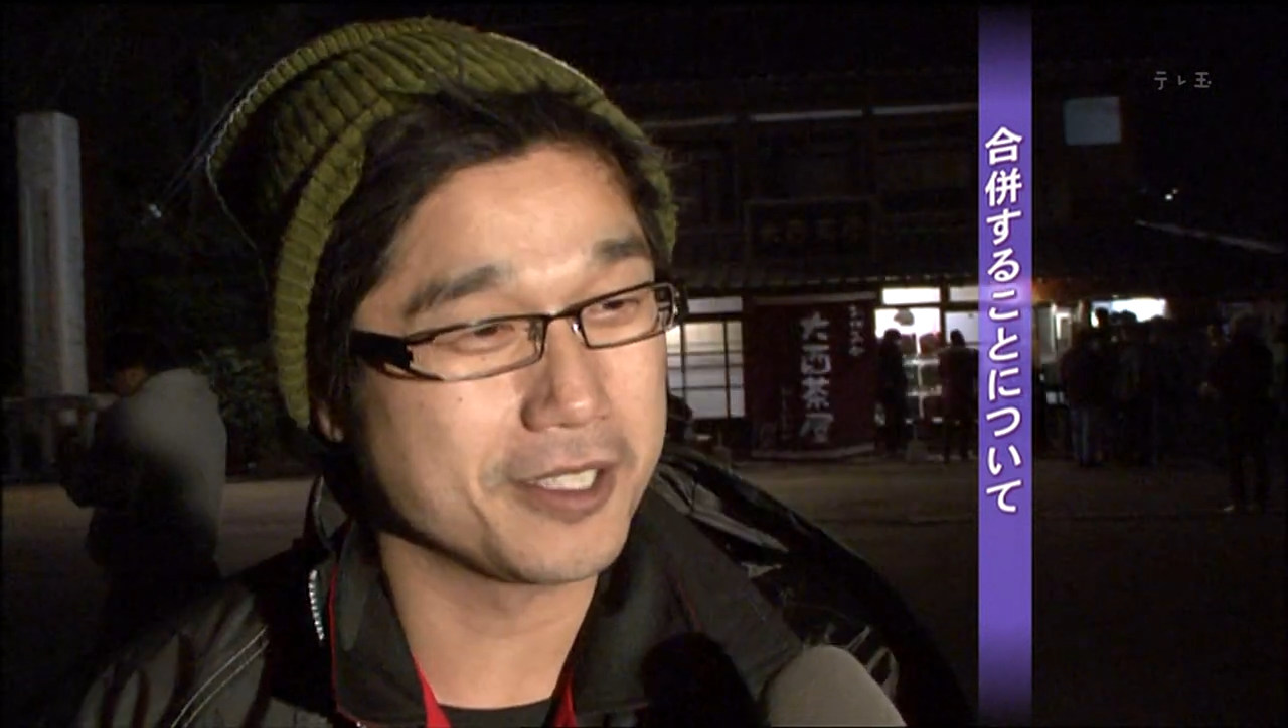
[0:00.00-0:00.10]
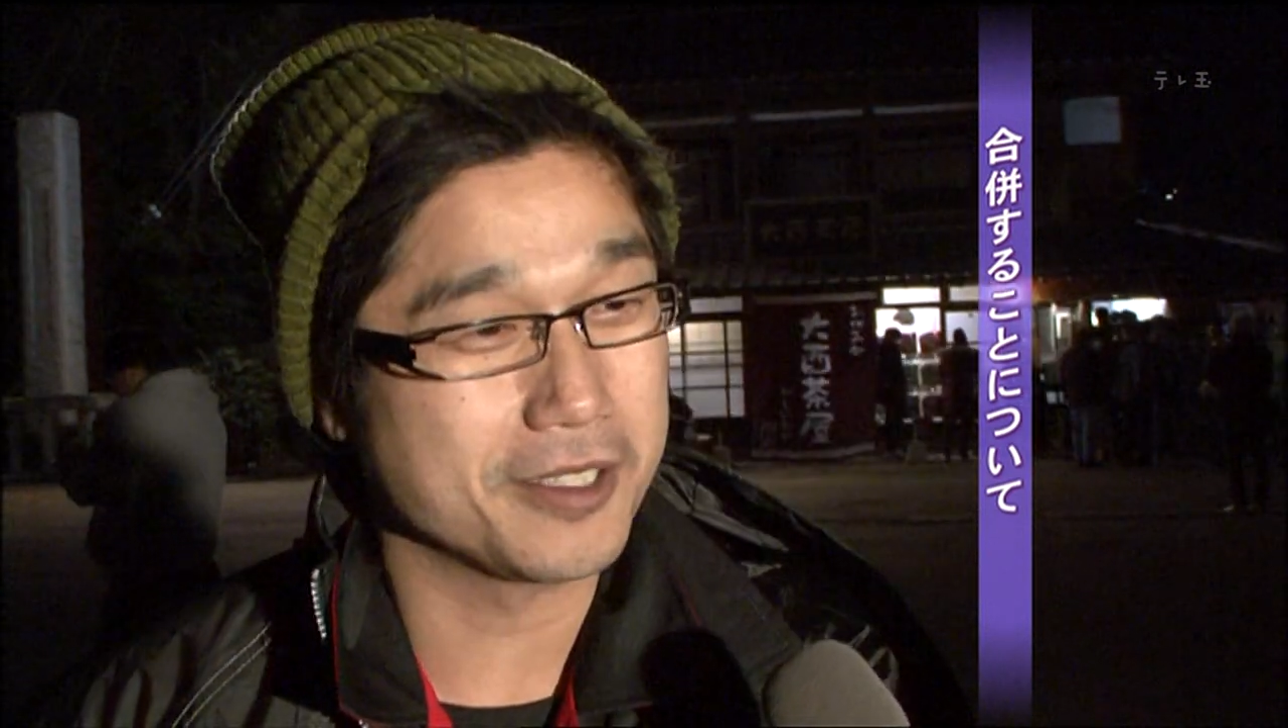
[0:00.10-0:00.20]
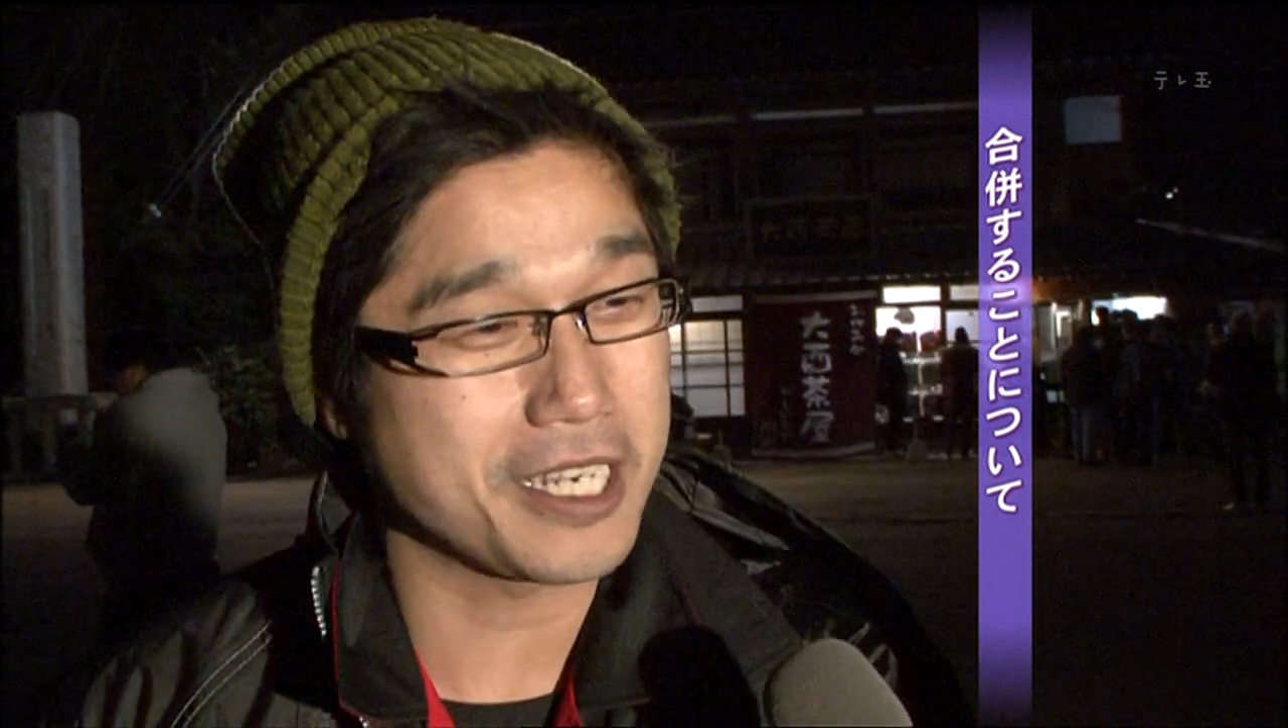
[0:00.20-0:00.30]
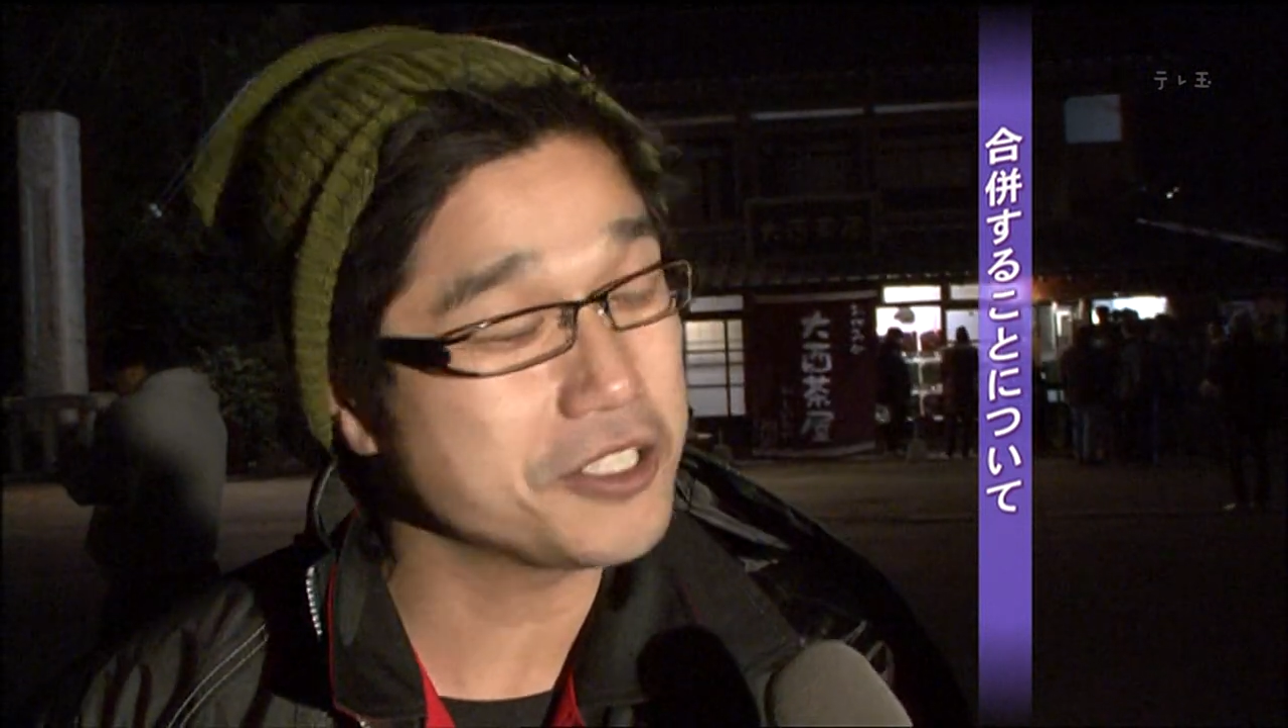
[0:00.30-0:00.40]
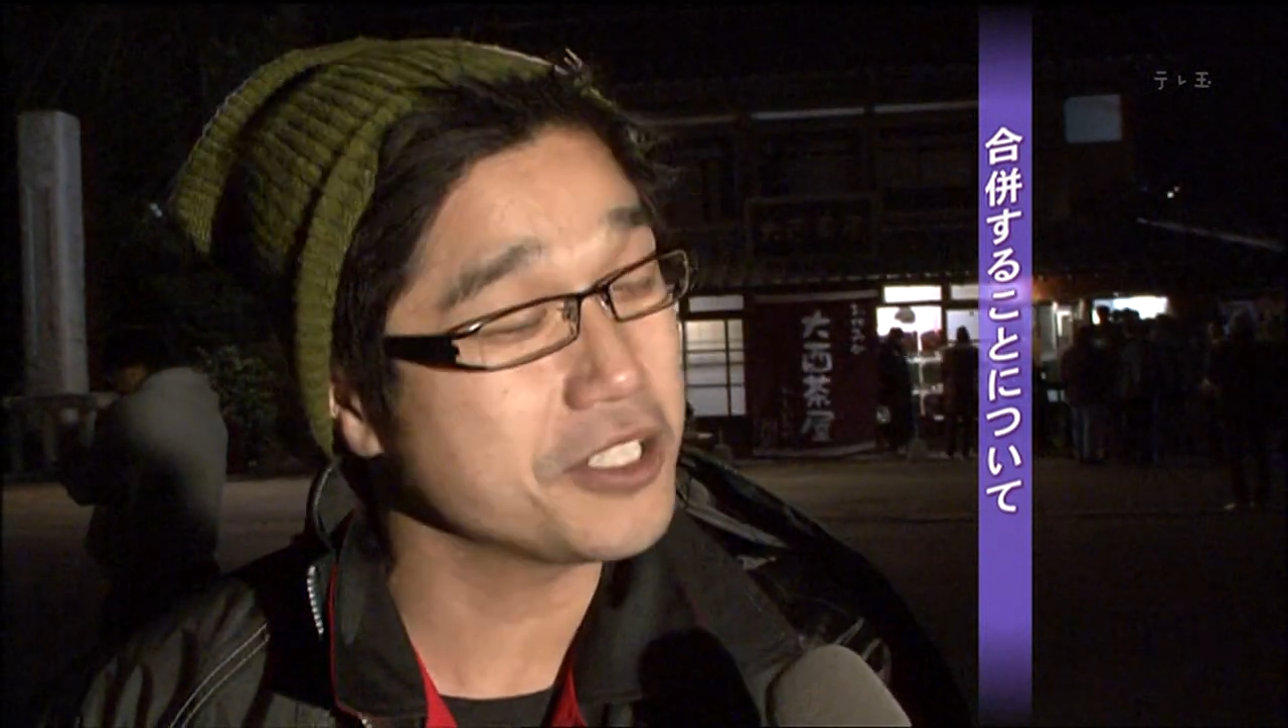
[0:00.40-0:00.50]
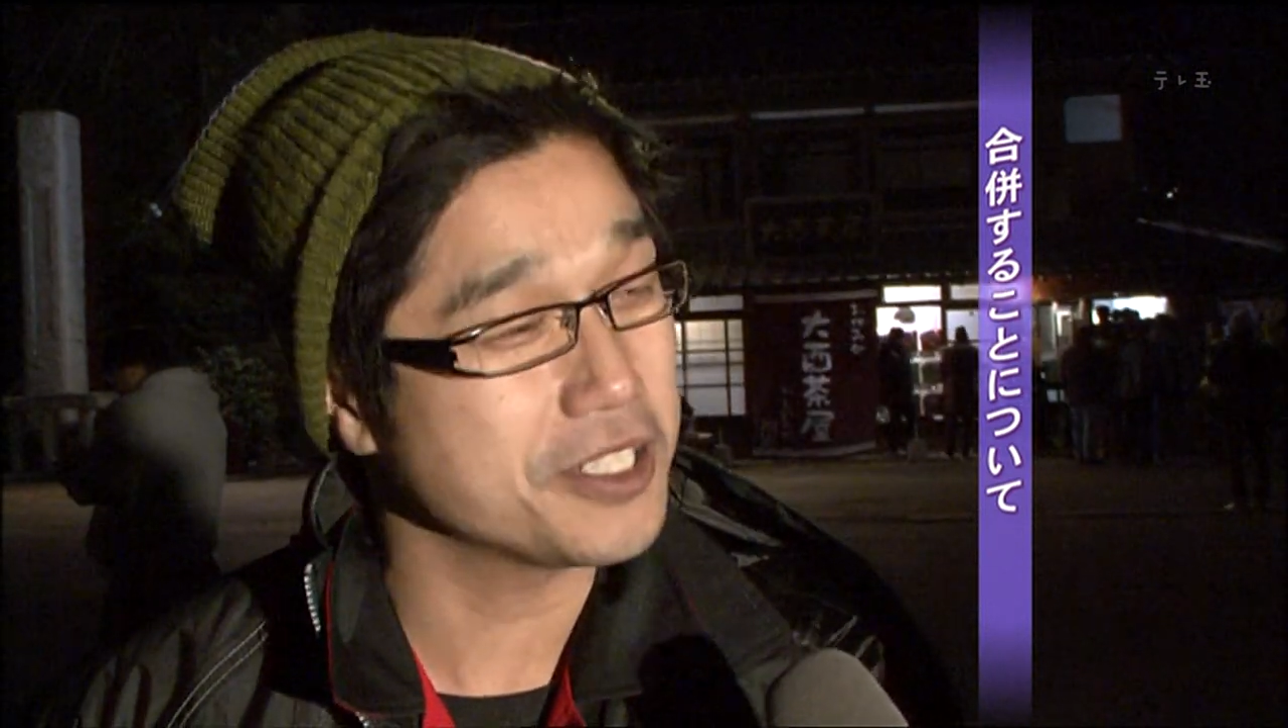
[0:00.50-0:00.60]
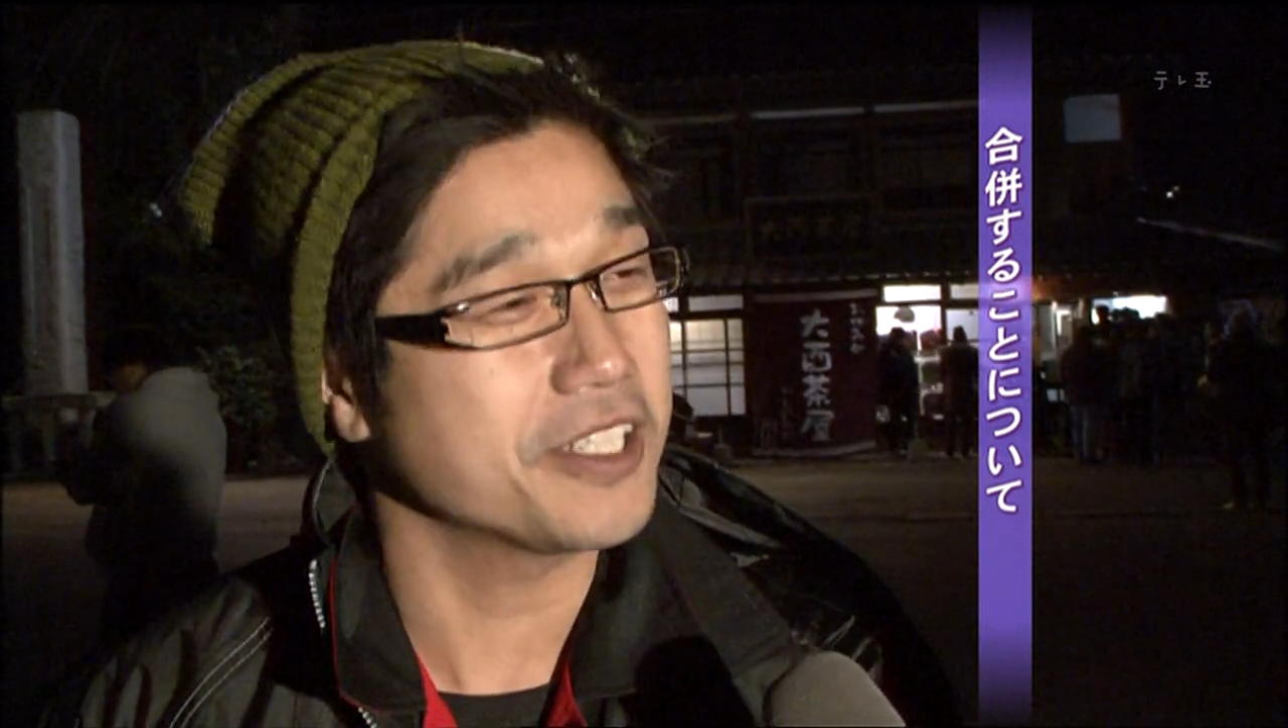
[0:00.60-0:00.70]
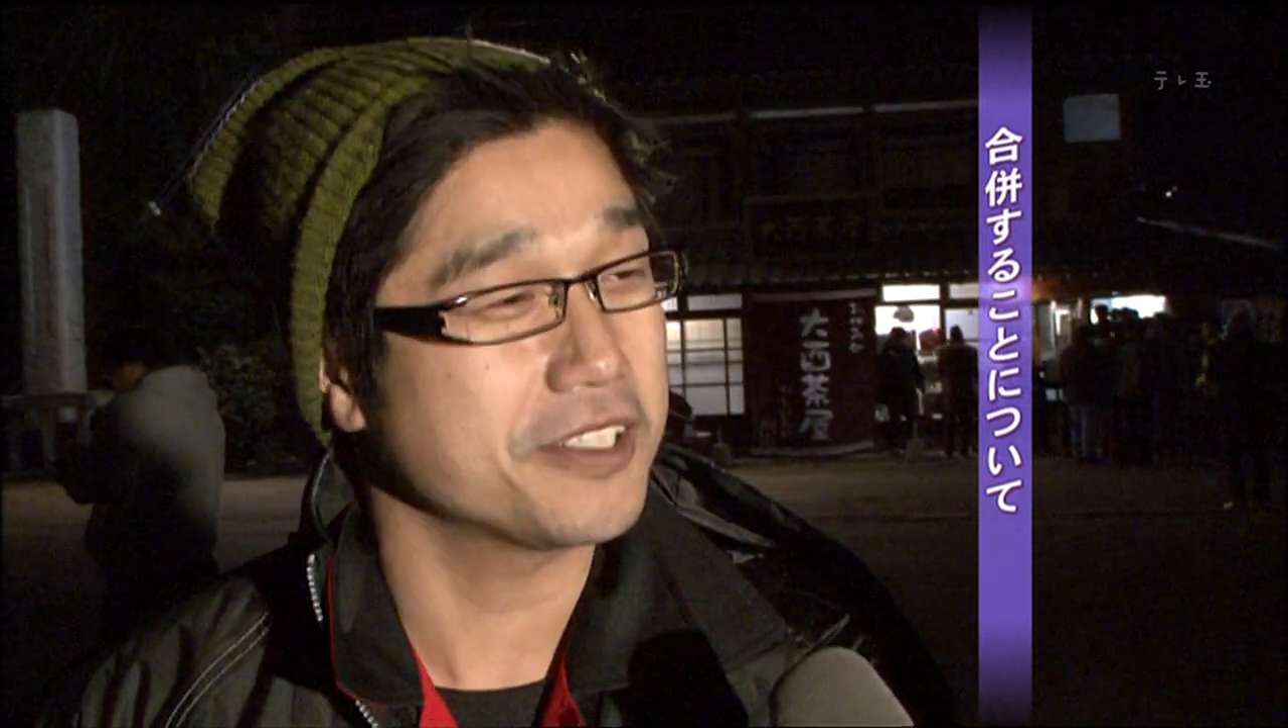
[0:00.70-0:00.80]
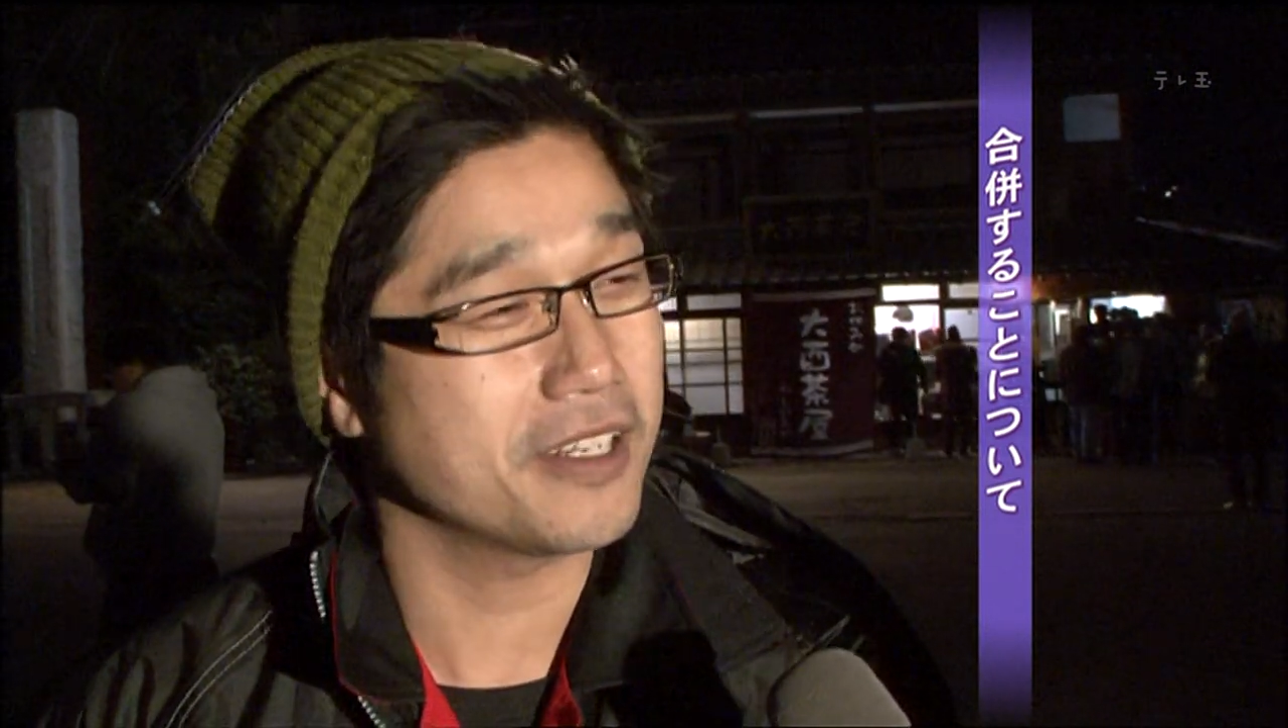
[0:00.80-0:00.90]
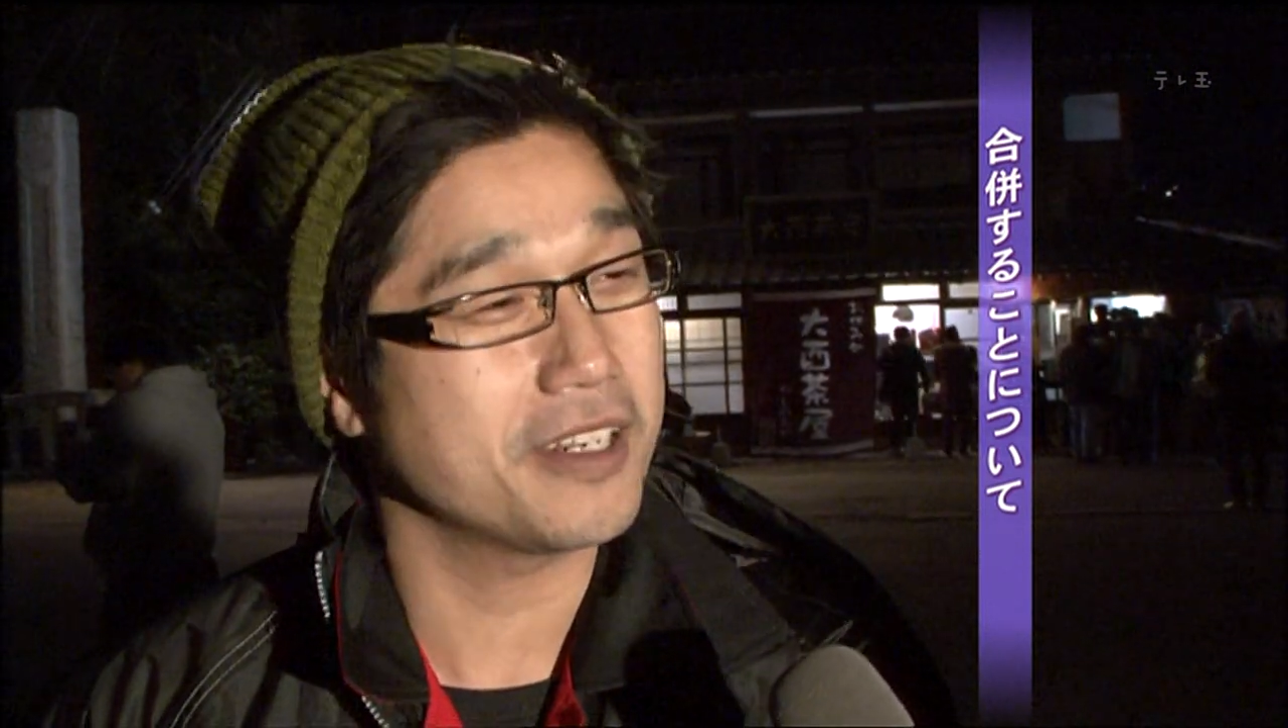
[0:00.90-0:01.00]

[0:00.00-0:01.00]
大事にしていきた